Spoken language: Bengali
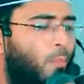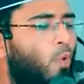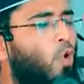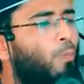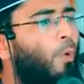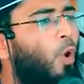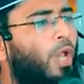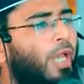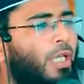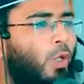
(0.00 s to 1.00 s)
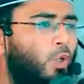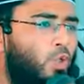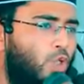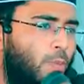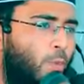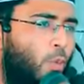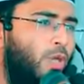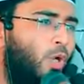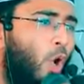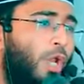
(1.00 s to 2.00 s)
মুখ ভরে কেউ যদি বমি
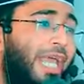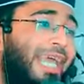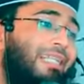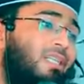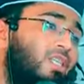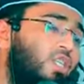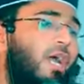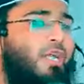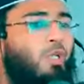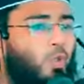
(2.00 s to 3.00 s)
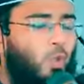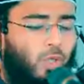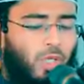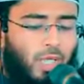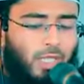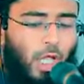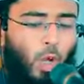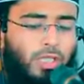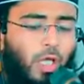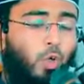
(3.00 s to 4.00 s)
করে ইচ্ছাকৃত
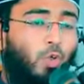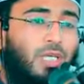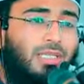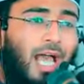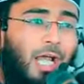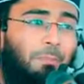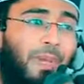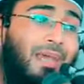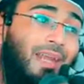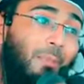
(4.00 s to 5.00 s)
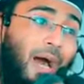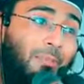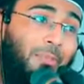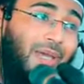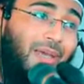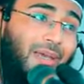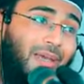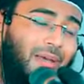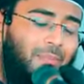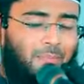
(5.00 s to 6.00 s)
তাহলে তার রোজা থাকবে না ভাঙবে
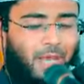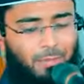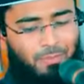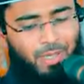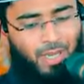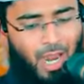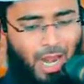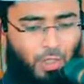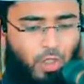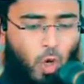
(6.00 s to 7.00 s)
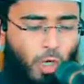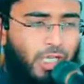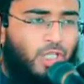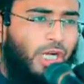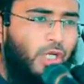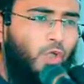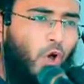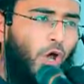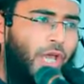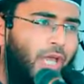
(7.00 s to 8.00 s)
ভাঙবে আর যদি অনিচ্ছাকৃত
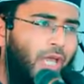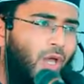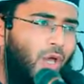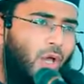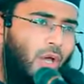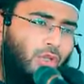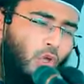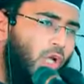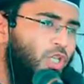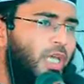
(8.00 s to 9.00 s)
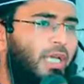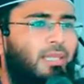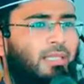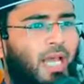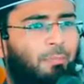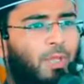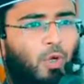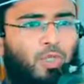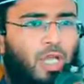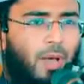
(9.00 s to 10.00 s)
হয় তাহলে সেক্ষেত্রে আপনার
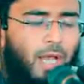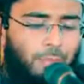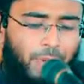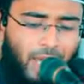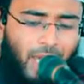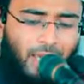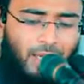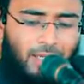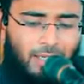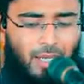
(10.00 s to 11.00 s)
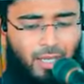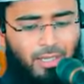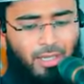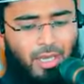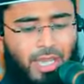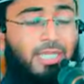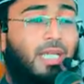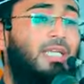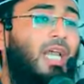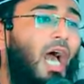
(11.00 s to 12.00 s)
রোজা ভাঙবে না এটা
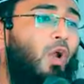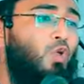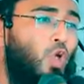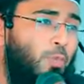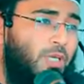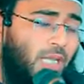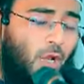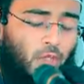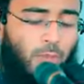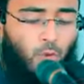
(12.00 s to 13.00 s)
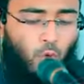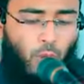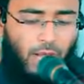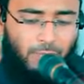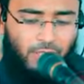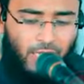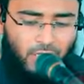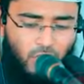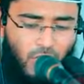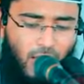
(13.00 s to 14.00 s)
নিয়ে আরও সবিস্তার আলোচনা করবো আগামীতে
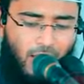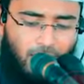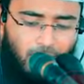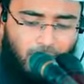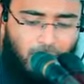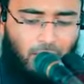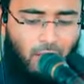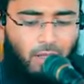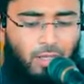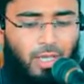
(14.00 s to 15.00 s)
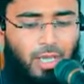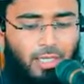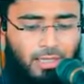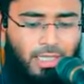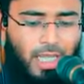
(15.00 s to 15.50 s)
ইনশা তিন